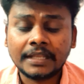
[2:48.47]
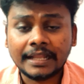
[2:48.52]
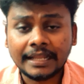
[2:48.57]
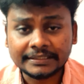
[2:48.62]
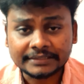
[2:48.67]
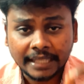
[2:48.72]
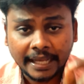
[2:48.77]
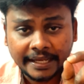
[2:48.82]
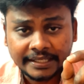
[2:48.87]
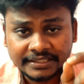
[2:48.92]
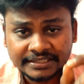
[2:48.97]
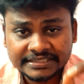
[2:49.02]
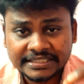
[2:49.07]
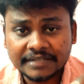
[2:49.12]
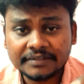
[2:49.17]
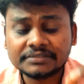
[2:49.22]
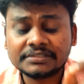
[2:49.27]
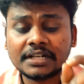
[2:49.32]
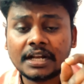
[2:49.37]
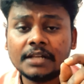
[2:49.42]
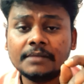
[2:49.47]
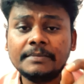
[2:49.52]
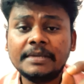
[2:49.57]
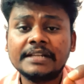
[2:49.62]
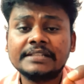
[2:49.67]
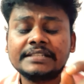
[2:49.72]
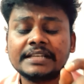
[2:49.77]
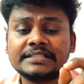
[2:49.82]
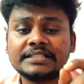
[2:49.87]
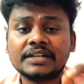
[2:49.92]
గత ఐదు సంవత్సరాలు
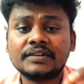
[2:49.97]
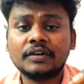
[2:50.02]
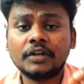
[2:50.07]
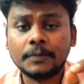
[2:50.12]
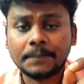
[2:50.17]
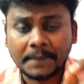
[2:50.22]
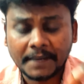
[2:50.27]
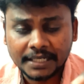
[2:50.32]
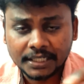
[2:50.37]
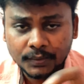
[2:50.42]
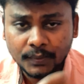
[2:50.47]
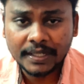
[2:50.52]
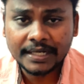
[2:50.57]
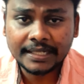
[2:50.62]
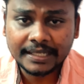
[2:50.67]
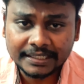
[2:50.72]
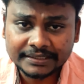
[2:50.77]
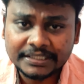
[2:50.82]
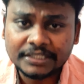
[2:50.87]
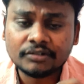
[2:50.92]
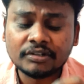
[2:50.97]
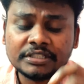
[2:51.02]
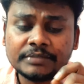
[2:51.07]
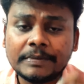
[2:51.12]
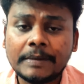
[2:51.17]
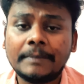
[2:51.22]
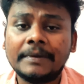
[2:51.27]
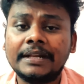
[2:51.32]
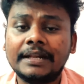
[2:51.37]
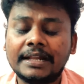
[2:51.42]
మీరు చేసినటువంటి పనుల వల్లే కదా ఈరోజు
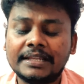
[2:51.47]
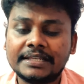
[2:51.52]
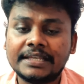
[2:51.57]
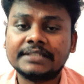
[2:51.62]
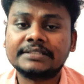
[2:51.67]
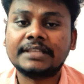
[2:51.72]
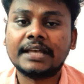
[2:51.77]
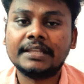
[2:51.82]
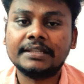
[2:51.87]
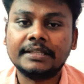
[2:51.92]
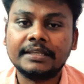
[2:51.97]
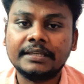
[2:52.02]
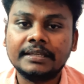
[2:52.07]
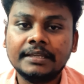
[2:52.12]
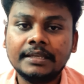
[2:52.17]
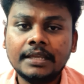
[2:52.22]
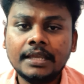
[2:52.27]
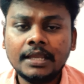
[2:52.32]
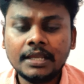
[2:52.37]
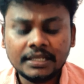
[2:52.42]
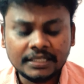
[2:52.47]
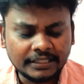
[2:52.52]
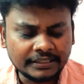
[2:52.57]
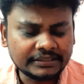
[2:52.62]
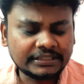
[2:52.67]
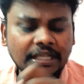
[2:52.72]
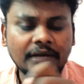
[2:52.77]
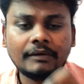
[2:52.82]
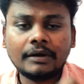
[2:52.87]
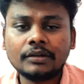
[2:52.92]
మిమ్మల్ని ఇలా చేస్తోంది
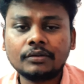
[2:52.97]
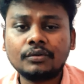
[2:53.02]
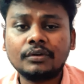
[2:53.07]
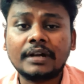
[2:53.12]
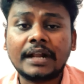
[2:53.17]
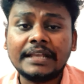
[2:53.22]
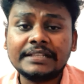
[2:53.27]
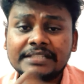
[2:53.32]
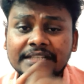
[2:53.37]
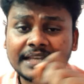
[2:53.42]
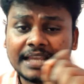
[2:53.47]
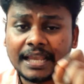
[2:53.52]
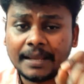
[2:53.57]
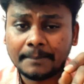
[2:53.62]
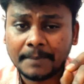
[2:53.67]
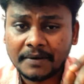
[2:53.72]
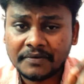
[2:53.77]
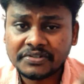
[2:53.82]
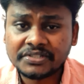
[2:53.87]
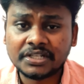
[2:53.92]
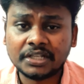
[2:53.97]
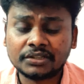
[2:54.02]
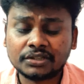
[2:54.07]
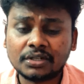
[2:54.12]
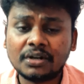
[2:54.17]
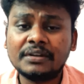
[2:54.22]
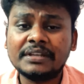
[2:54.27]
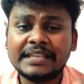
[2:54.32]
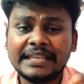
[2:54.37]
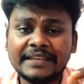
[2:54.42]
ఇంతవరకు రాజకీయ
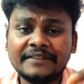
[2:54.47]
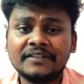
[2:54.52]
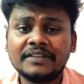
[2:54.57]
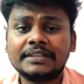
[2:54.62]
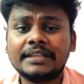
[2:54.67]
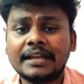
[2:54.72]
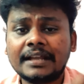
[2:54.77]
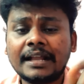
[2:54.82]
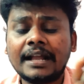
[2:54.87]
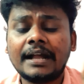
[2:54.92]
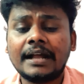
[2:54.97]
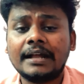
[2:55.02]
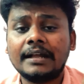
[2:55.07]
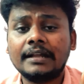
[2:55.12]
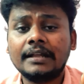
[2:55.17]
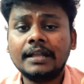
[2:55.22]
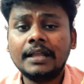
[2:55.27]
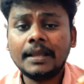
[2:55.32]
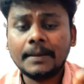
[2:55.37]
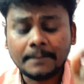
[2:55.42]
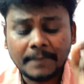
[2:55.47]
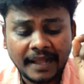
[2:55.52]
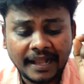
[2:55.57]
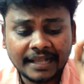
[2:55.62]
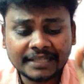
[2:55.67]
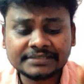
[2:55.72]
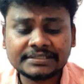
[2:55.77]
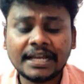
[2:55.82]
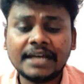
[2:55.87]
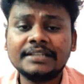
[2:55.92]
భవిష్యత్తులో ఈ విధంగా పగ
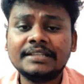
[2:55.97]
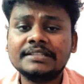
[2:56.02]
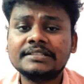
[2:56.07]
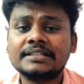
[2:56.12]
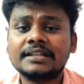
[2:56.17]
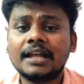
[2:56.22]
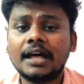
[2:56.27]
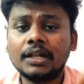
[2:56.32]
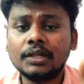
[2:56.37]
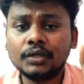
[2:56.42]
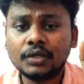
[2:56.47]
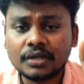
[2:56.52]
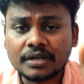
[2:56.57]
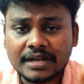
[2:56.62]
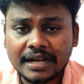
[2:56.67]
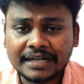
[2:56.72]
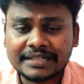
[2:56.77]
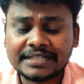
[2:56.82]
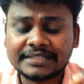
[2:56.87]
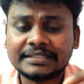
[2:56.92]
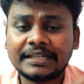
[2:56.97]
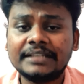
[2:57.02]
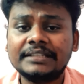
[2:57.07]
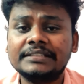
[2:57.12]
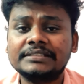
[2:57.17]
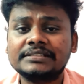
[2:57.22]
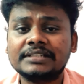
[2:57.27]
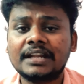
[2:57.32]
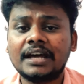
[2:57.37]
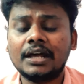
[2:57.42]
సాధించడాలు కక్ష
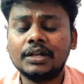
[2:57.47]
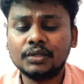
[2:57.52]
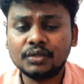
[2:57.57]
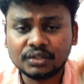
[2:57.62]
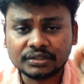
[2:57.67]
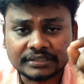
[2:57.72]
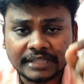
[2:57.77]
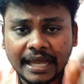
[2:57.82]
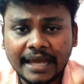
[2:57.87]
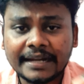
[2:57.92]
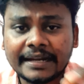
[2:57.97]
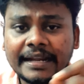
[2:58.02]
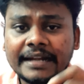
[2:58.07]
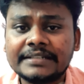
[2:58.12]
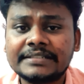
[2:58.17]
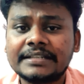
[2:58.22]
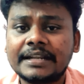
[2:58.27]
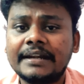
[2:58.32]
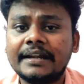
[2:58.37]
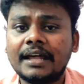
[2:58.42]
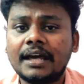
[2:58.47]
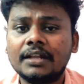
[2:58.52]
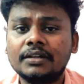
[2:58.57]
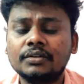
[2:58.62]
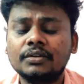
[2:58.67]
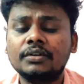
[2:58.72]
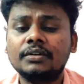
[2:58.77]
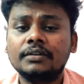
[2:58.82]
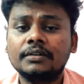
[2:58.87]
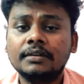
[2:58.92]
సాధించడాలు టార్గెట్ చేయడాలు